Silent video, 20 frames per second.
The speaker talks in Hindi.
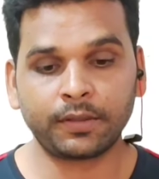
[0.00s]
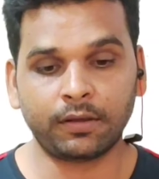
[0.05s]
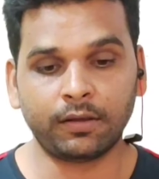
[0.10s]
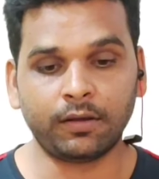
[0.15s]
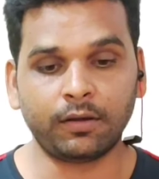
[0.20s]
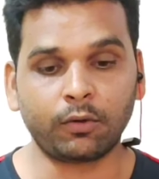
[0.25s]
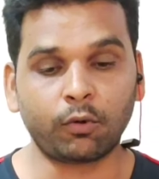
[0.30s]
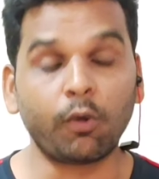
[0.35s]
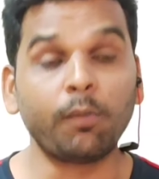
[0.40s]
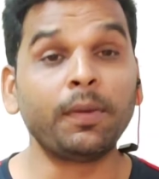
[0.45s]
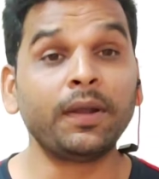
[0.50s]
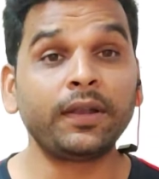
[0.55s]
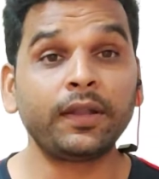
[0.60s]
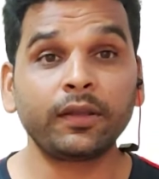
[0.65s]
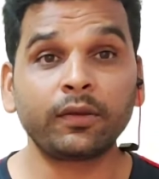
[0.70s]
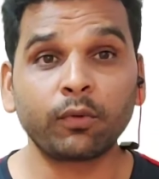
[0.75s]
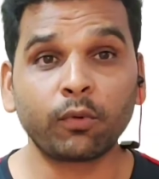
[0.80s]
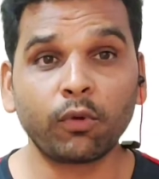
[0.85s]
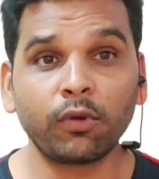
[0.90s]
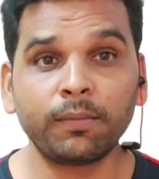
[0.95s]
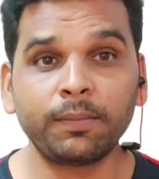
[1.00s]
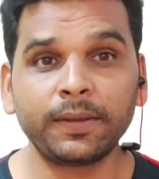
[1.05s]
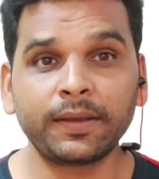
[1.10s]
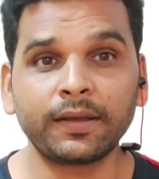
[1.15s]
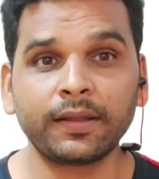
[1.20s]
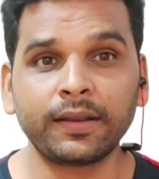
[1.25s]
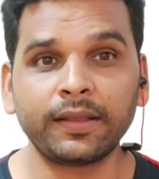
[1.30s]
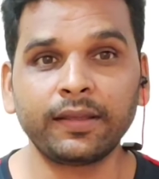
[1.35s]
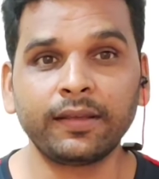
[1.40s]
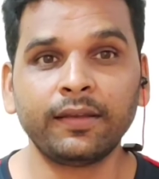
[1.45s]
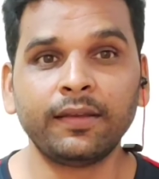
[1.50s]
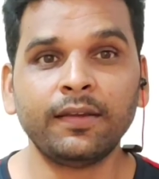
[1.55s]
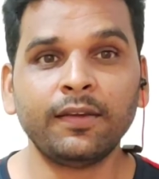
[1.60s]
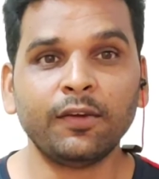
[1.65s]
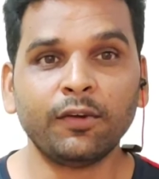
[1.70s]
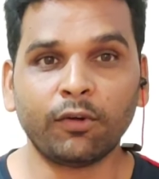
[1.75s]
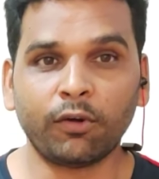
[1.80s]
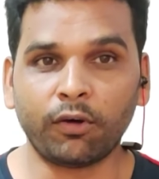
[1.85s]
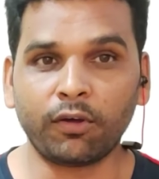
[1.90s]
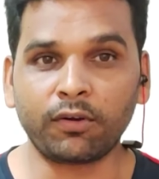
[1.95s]
रोमांटिक रोल भी करे
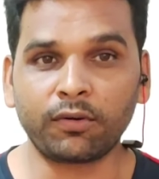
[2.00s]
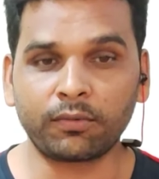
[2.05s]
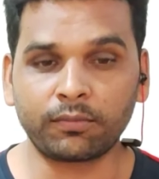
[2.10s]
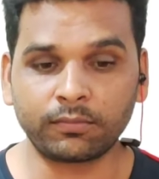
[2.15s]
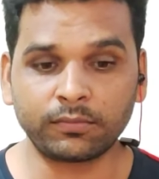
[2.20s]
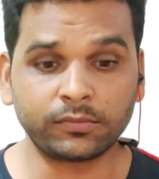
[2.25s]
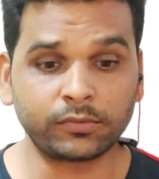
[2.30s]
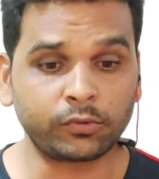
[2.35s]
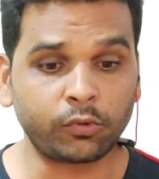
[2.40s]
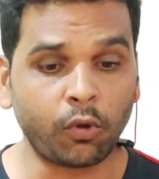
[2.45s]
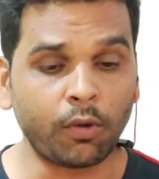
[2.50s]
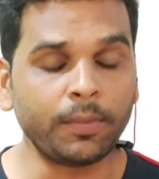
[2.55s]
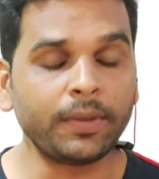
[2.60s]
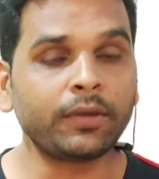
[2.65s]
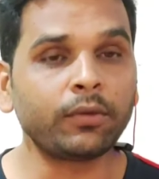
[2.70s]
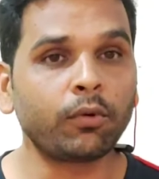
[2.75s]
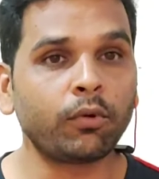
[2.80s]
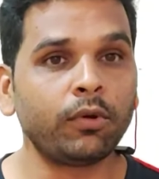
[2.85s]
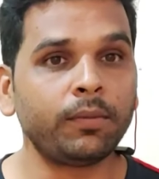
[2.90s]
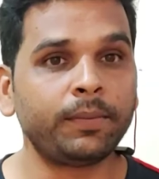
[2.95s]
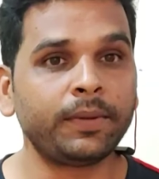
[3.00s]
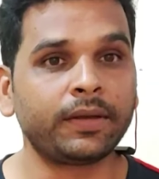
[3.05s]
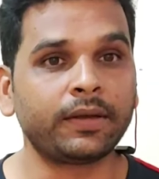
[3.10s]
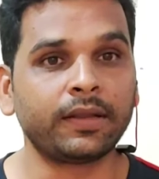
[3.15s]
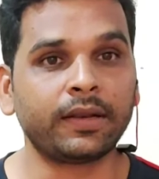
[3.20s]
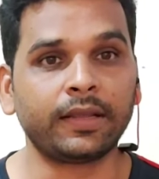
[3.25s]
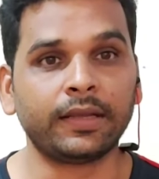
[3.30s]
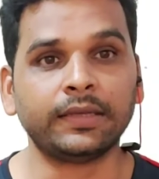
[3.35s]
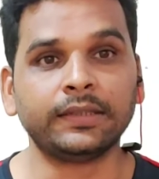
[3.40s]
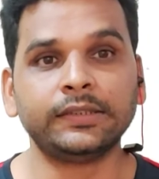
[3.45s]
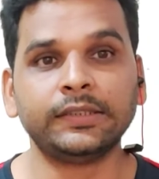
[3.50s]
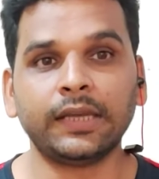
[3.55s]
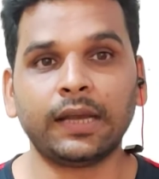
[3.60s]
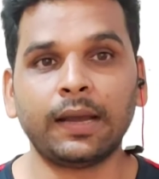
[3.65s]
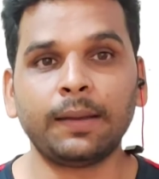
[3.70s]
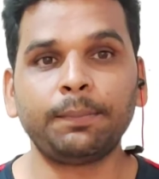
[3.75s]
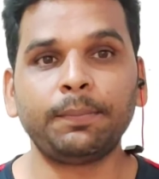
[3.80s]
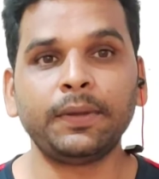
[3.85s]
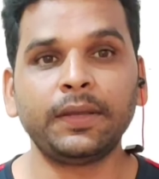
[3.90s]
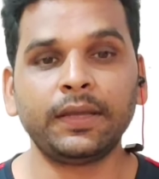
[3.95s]
और कॉमिक रोल भी करे
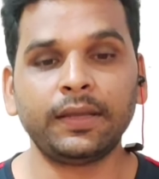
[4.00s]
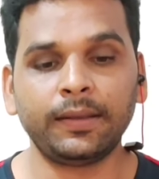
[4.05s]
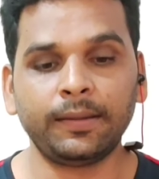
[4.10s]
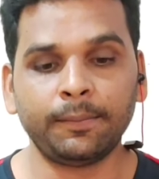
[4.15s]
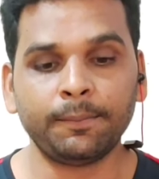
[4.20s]
यहाँ पे